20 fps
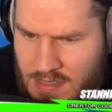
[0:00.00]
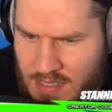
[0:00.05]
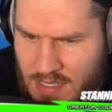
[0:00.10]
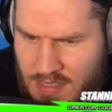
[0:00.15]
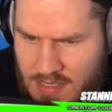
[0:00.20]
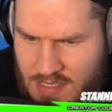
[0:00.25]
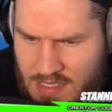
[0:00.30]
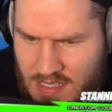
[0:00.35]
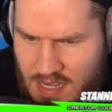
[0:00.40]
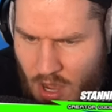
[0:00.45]
Die
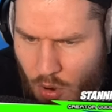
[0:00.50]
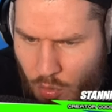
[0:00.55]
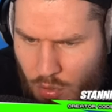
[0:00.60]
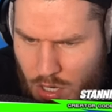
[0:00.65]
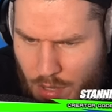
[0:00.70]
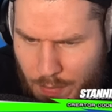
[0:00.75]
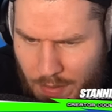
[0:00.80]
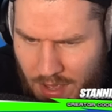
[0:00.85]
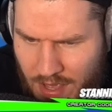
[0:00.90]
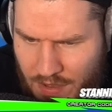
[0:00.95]
Skins sehen ja auch
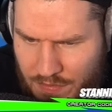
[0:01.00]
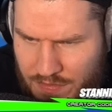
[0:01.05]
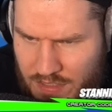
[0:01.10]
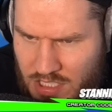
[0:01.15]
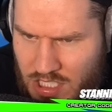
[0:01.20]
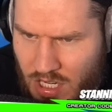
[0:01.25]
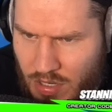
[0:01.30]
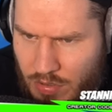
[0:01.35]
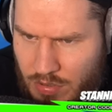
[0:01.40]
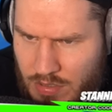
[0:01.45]
nochmal
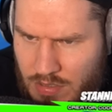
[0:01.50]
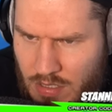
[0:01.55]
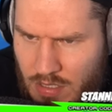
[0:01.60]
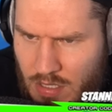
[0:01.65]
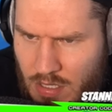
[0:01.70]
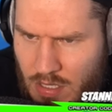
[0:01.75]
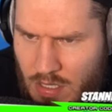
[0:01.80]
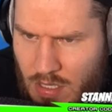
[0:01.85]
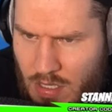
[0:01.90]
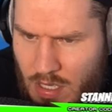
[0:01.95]
heftig aus.
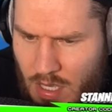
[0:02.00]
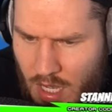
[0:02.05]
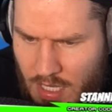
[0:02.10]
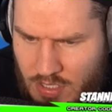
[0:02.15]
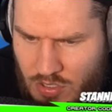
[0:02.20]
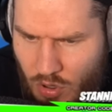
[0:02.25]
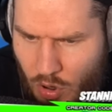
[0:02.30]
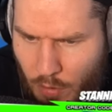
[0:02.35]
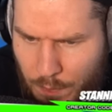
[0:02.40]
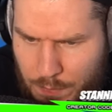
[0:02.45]

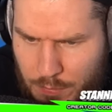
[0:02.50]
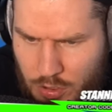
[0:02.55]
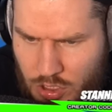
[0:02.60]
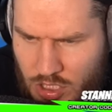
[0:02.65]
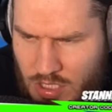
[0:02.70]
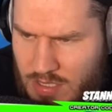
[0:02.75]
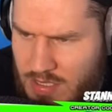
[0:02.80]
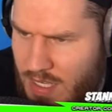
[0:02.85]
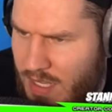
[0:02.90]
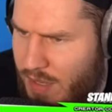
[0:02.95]
Also
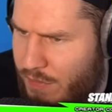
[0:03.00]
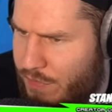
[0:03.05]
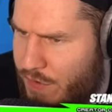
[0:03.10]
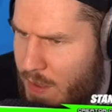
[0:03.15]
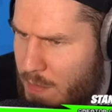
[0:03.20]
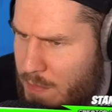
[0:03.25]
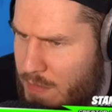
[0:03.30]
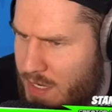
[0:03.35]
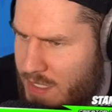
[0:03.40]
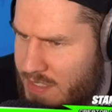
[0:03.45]
optisch gesehen
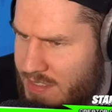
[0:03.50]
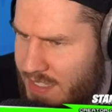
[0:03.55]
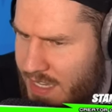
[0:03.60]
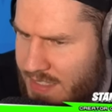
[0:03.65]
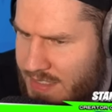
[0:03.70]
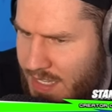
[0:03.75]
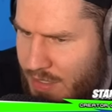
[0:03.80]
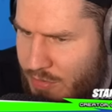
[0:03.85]
gefällt mir das sehr,